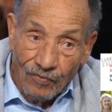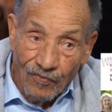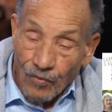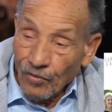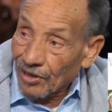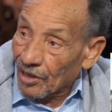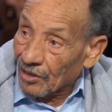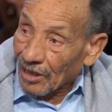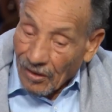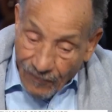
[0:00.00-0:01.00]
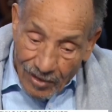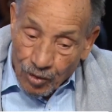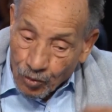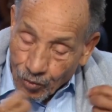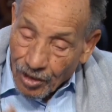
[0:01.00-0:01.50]
faunes qui travaillent
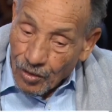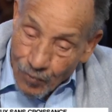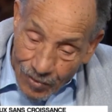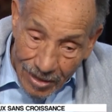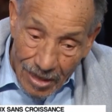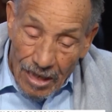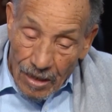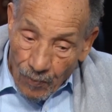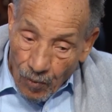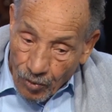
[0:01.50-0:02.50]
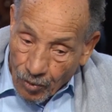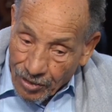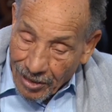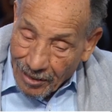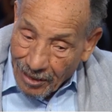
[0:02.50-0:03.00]
jour et nuit pour que
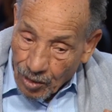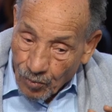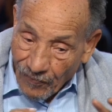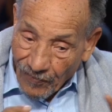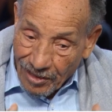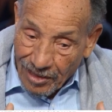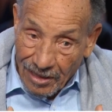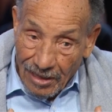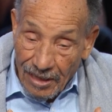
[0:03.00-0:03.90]
cette terre soit fertile.